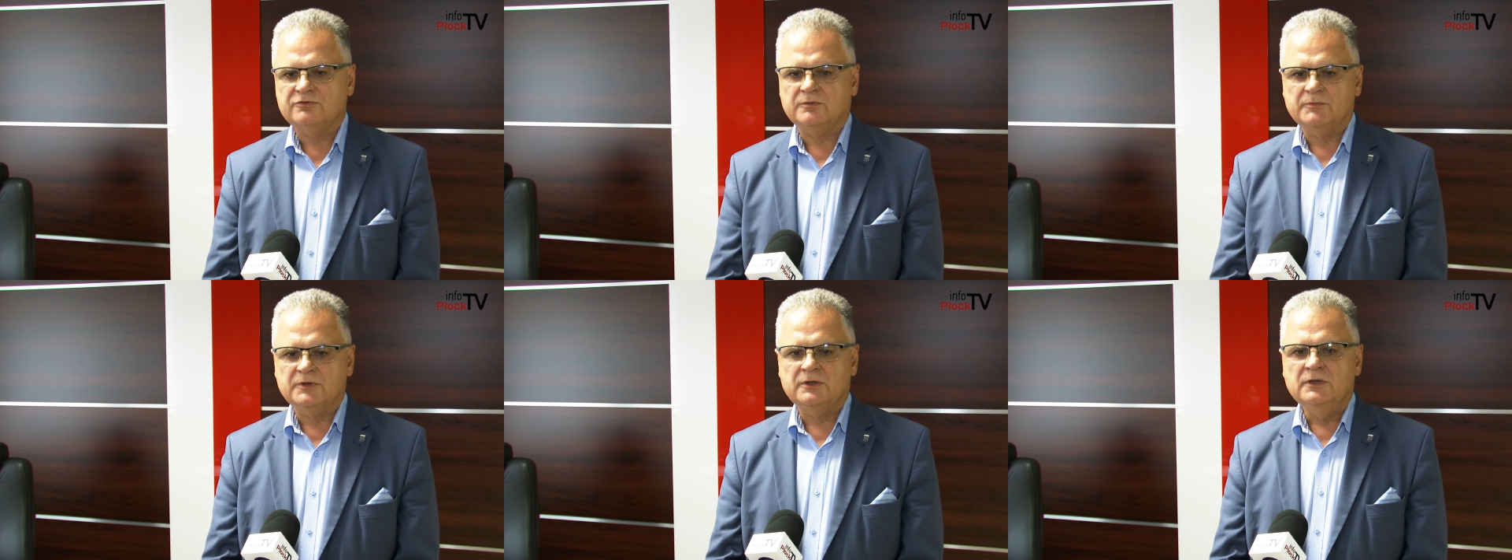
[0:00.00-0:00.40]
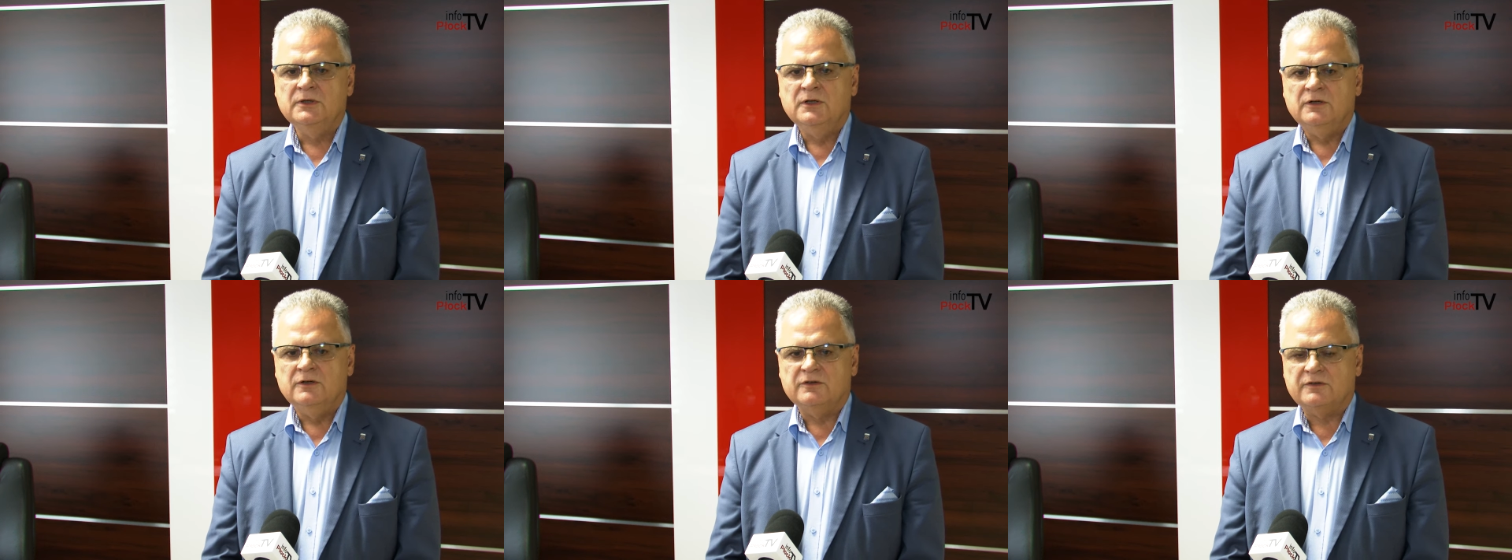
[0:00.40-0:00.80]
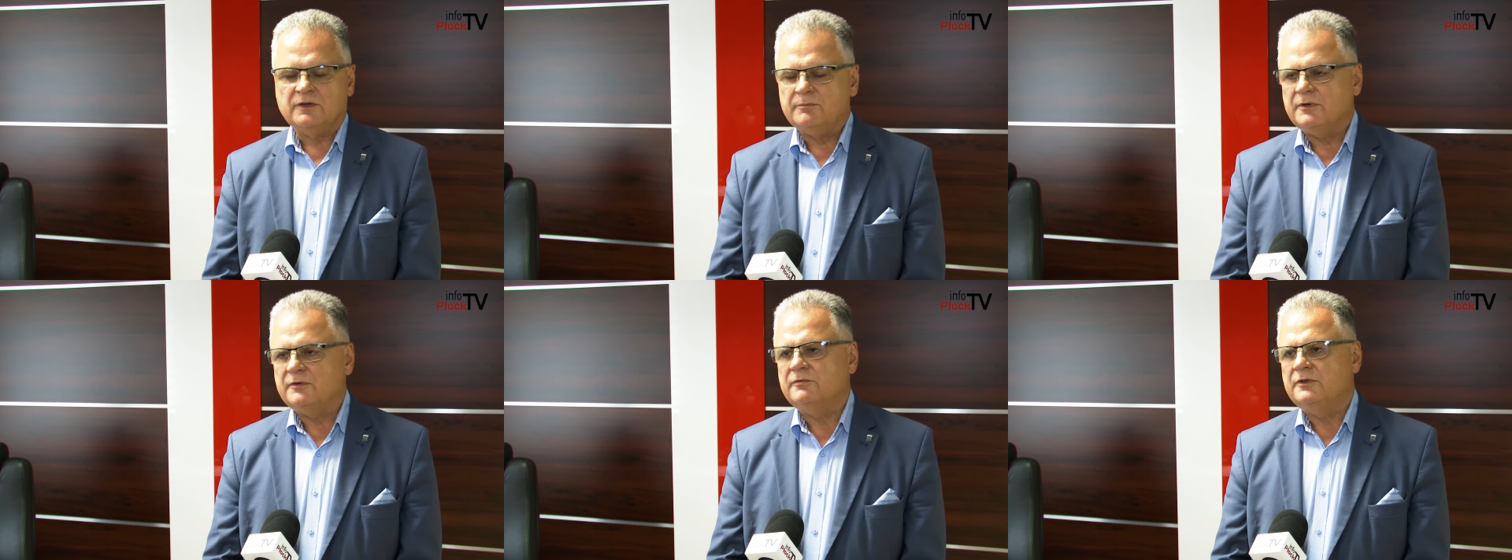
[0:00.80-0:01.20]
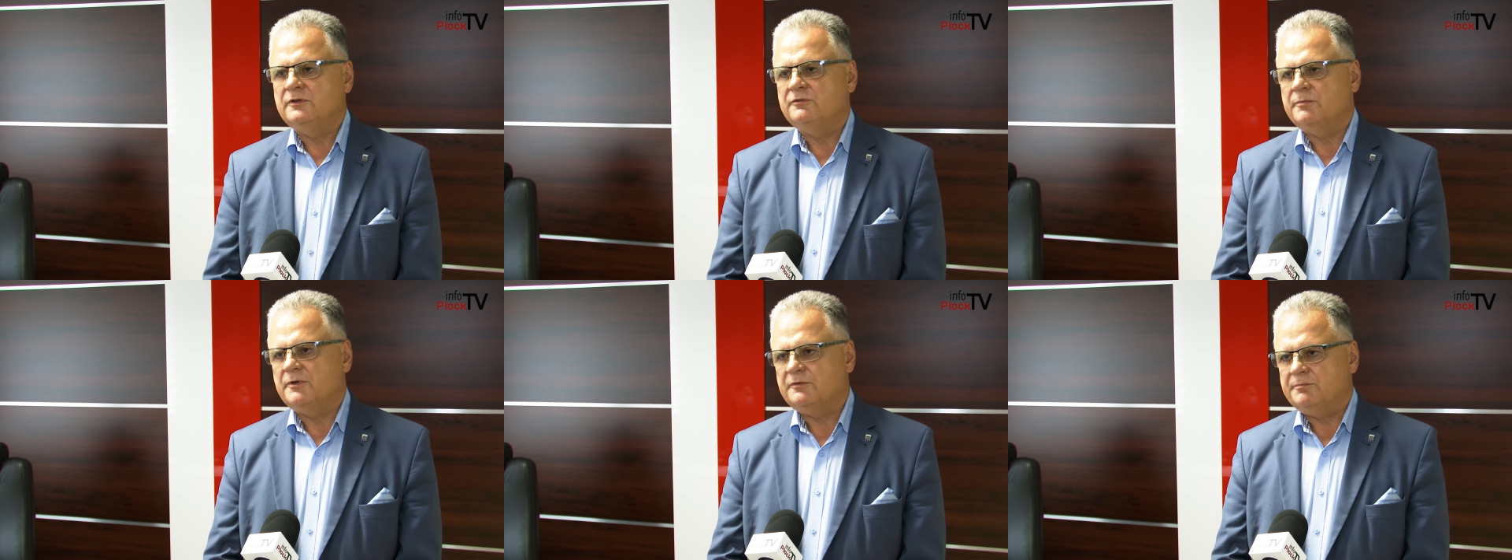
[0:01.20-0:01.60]
żeby
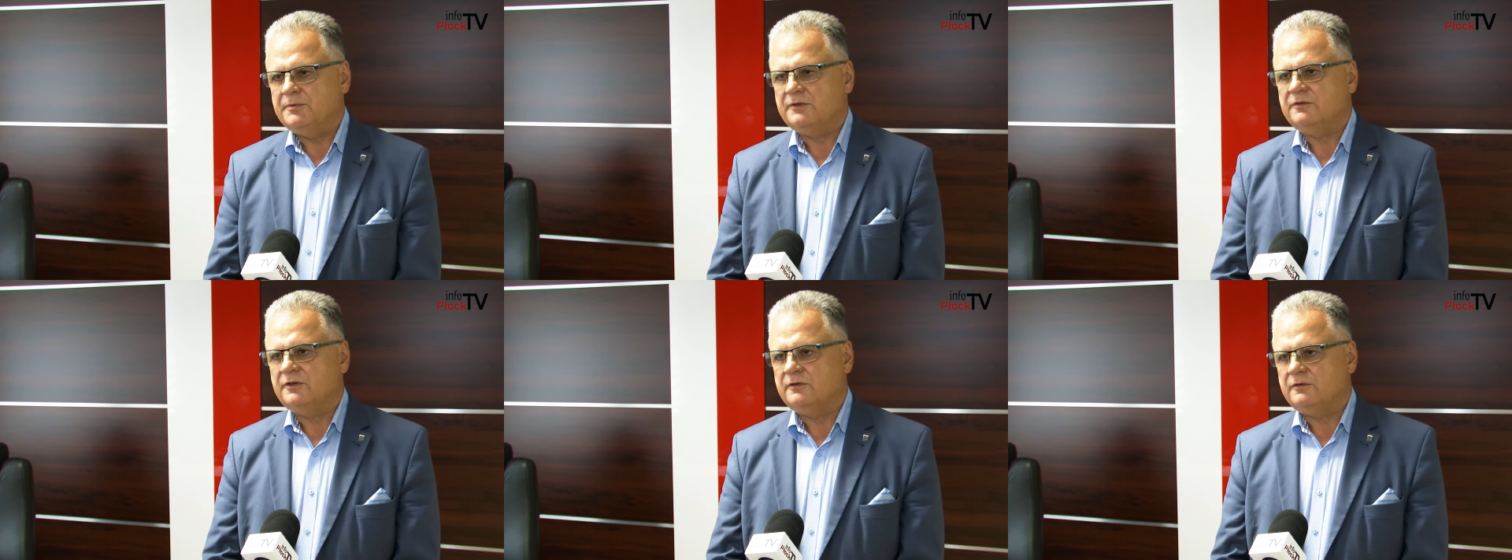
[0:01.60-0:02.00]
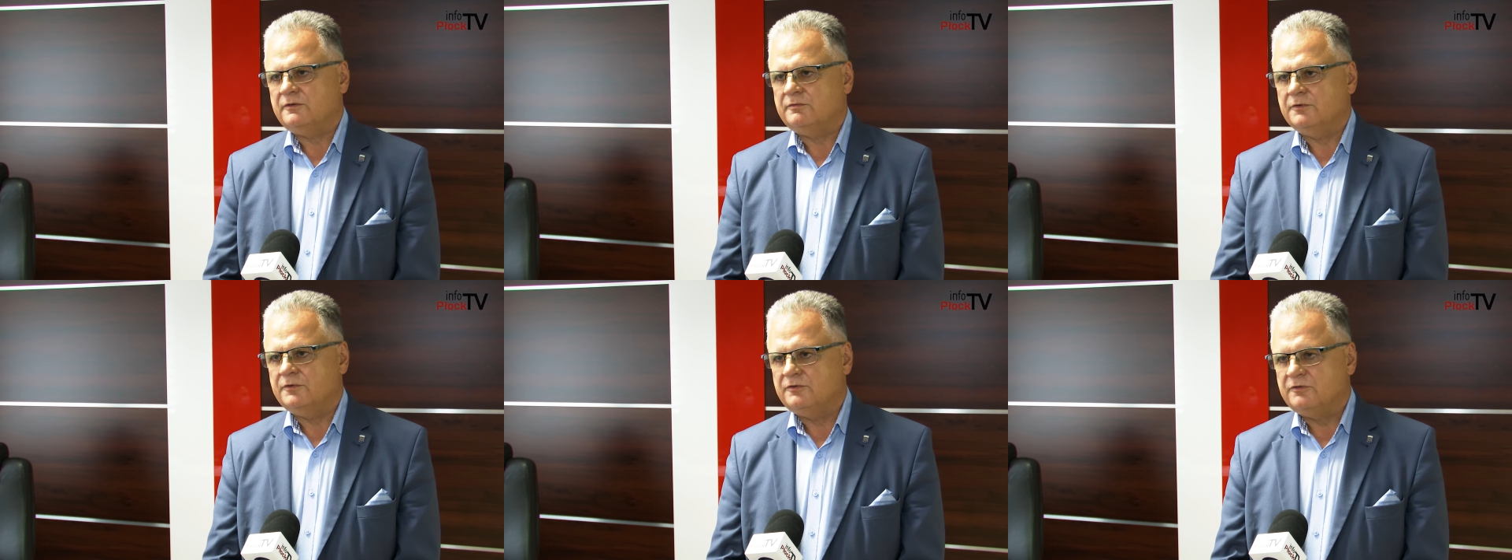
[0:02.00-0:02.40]
zapewnić bezpieczeństwo